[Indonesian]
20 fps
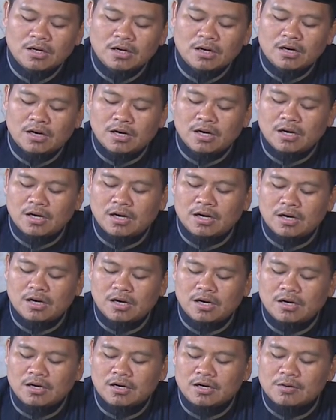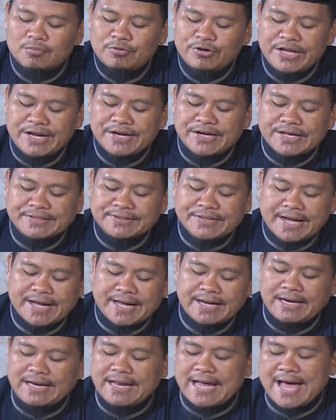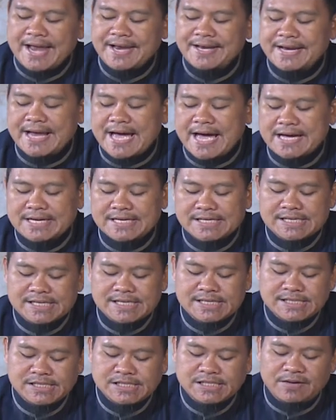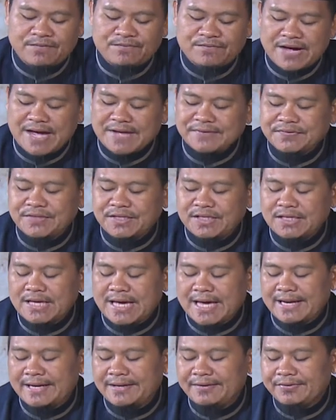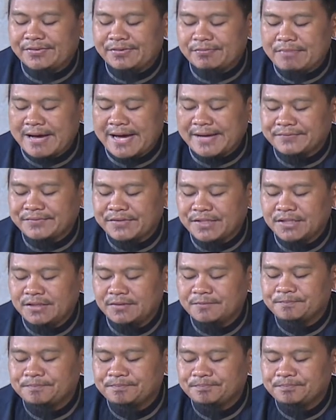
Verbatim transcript: Uh, kemudian dikatakan li'anna sifati al isbati,